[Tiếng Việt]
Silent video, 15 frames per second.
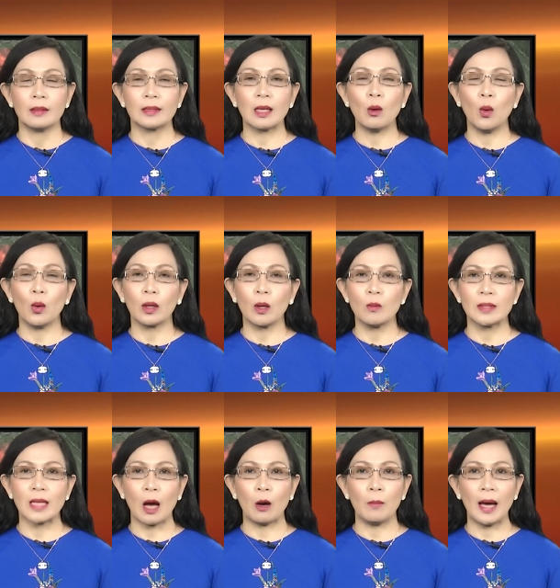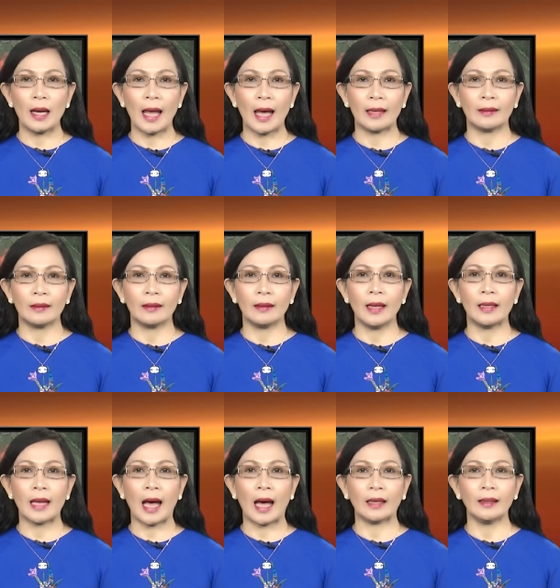Giáo hội Công giáo Ba Lan lên
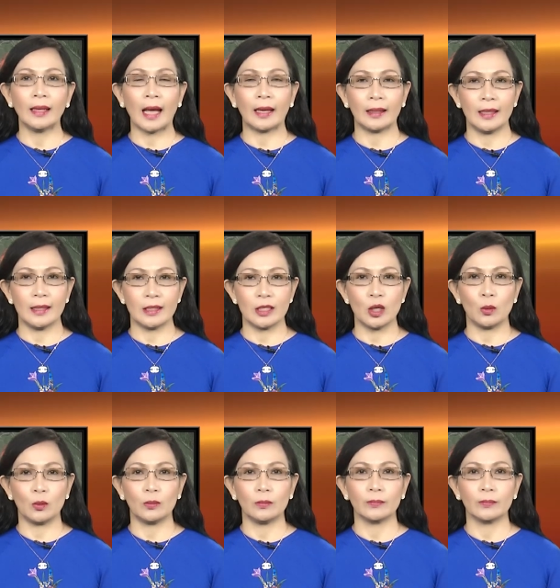án nạn nghiện rượu.